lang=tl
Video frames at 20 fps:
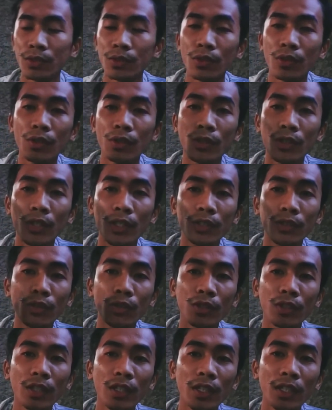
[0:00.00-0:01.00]
So,
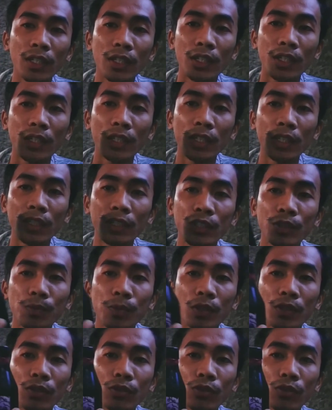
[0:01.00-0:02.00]
itong uh,
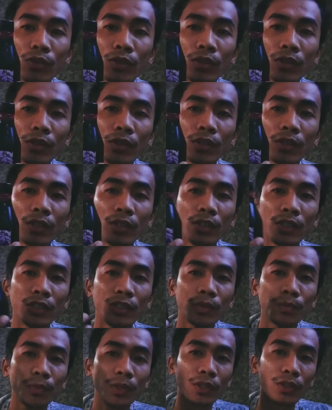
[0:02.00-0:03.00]
speed, tune,
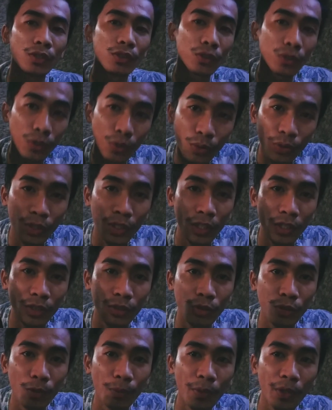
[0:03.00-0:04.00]
speed
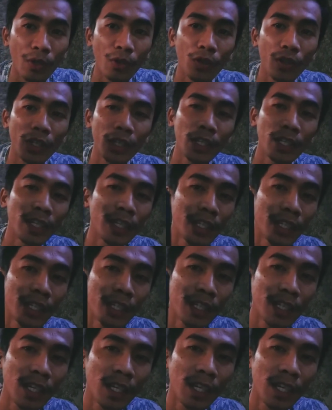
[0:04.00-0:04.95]
tuner super oil eh,